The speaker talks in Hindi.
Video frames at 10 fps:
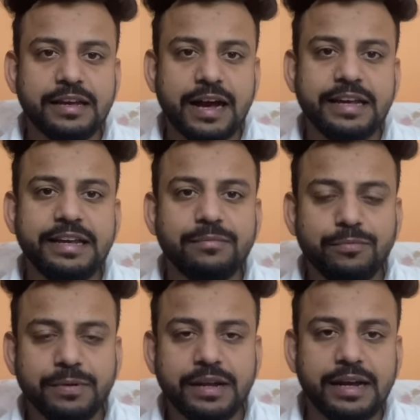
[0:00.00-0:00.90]
क्या ये
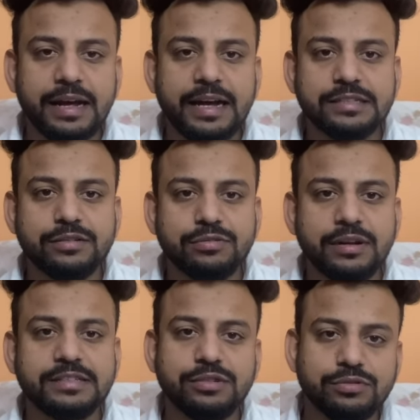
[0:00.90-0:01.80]
मुमकिन है ऐसा तो
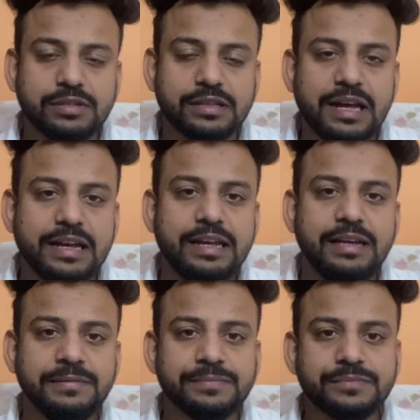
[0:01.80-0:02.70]
कैसे हो सकता है कि